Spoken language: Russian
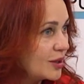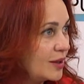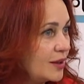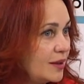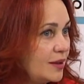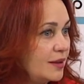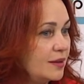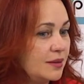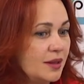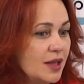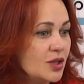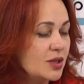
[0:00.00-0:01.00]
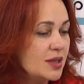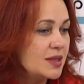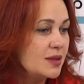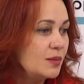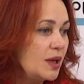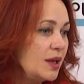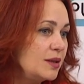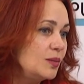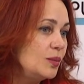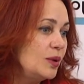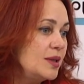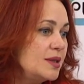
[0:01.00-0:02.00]
и не каждая семья,
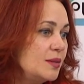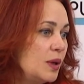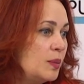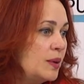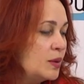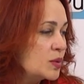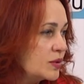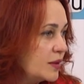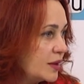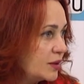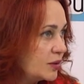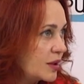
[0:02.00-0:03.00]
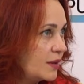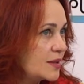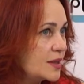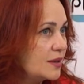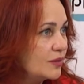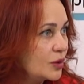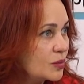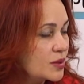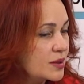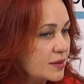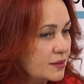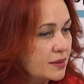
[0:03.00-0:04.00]
тем более семья погибшего, которая в основном,
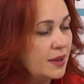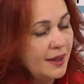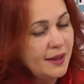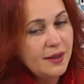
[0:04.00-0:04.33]
э,